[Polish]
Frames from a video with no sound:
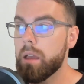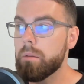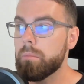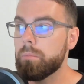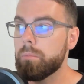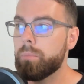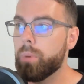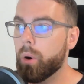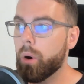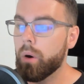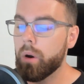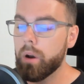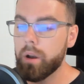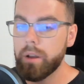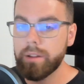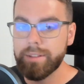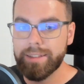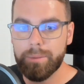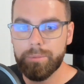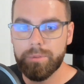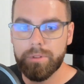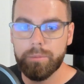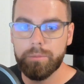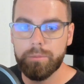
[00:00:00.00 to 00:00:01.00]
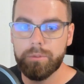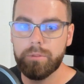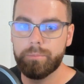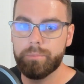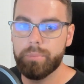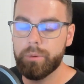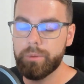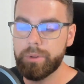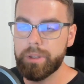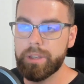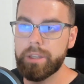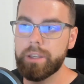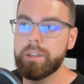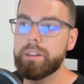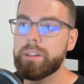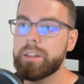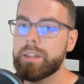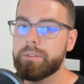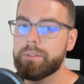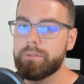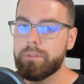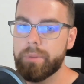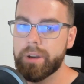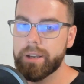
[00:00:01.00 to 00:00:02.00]
bo tam są zupełnie
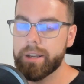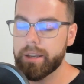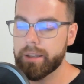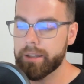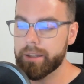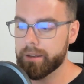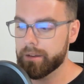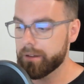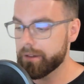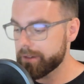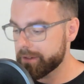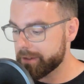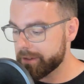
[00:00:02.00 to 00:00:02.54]
inne wymagania.